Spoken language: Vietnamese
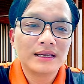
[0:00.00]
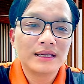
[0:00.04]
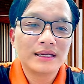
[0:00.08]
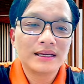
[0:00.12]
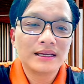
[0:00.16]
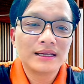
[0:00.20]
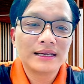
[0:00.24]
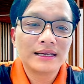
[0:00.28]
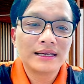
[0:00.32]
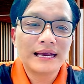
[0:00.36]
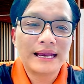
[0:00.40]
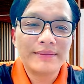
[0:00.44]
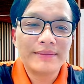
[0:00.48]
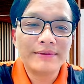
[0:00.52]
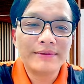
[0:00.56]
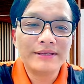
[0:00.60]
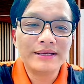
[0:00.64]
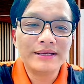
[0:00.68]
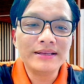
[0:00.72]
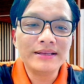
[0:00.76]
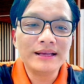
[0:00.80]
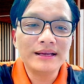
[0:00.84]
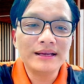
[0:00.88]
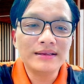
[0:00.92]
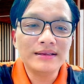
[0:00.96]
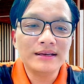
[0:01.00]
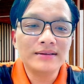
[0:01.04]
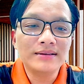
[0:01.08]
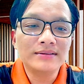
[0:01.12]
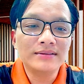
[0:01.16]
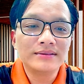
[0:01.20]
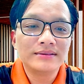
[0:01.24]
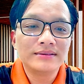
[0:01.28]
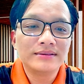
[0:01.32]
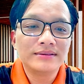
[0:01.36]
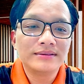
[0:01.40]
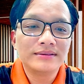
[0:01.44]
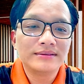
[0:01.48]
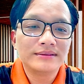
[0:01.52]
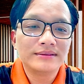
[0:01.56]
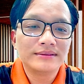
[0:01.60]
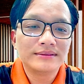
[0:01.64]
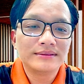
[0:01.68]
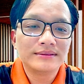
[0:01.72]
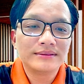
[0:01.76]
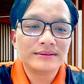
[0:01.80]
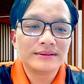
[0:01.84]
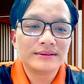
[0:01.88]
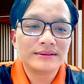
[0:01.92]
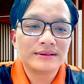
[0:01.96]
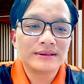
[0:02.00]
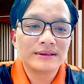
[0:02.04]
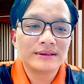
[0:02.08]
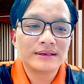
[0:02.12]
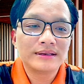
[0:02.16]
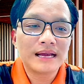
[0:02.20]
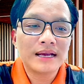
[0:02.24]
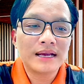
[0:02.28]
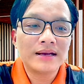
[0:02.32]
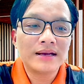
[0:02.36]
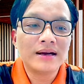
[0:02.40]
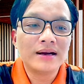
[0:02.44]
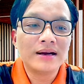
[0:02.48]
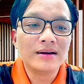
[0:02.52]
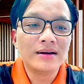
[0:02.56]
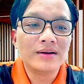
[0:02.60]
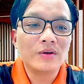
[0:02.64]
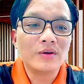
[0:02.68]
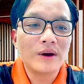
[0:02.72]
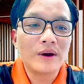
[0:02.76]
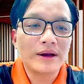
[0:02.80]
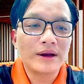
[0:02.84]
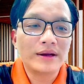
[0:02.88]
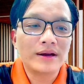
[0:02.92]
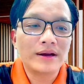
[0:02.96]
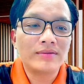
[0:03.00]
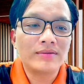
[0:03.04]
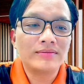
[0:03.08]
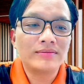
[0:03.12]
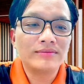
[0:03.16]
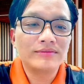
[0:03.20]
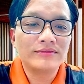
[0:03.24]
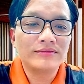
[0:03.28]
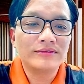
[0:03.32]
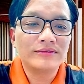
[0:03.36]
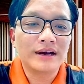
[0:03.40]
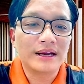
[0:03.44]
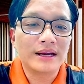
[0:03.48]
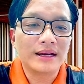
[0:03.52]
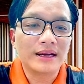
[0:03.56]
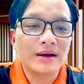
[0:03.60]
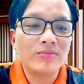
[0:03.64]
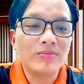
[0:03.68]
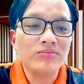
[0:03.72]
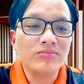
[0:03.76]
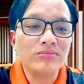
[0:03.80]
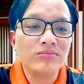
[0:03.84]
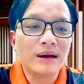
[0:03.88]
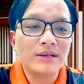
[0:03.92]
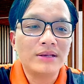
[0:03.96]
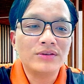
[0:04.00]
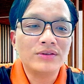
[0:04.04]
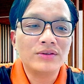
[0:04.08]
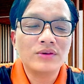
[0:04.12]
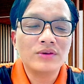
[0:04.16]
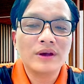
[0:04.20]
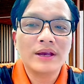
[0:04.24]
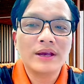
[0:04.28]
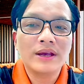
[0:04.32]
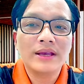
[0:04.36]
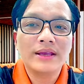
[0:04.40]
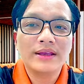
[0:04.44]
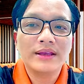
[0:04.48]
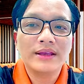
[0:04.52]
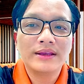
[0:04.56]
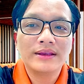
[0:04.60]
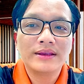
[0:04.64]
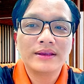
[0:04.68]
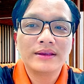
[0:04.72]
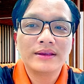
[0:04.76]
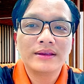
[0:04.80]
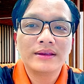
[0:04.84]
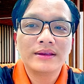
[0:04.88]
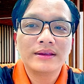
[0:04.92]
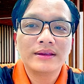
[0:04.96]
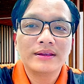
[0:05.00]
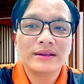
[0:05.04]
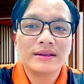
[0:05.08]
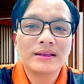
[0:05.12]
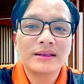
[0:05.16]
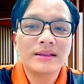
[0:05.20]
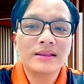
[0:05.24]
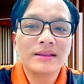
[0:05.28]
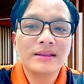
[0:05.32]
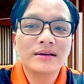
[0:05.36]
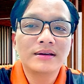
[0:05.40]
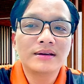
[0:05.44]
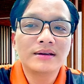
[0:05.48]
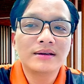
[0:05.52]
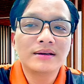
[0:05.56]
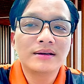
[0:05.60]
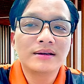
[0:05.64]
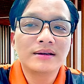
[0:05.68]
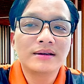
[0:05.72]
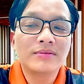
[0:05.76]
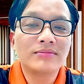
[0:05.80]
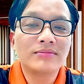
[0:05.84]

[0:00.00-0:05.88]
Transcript: ngày 29 tháng 4 đã ngừng hoạt động và đóng mã số thuế chính thức công